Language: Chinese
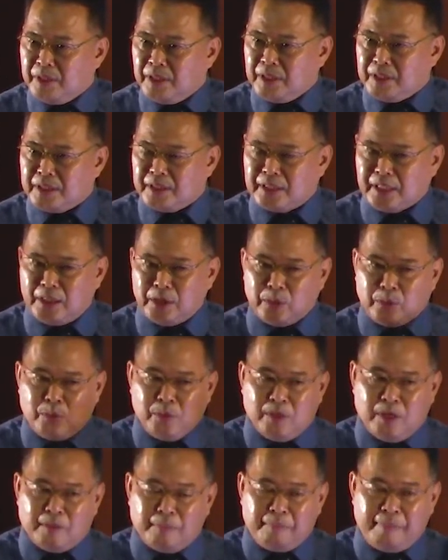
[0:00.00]
胜
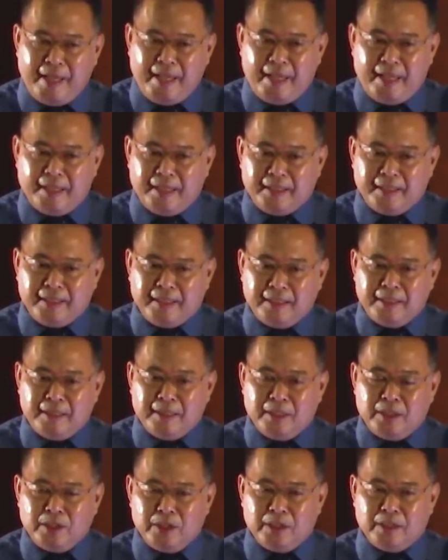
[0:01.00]
过被
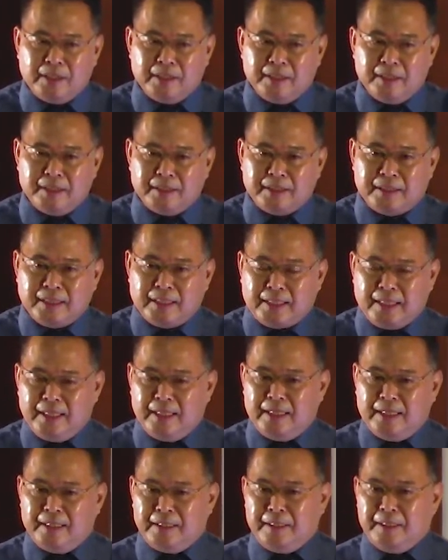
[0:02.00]
这
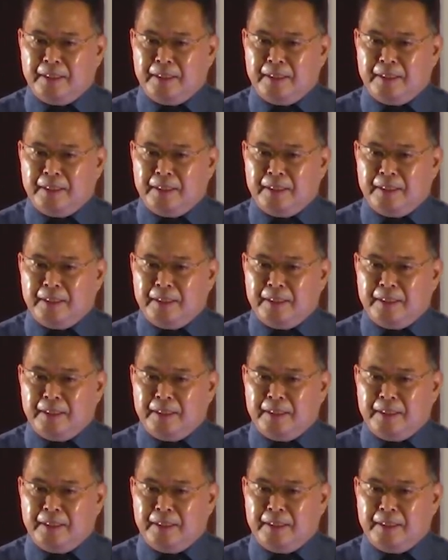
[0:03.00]
个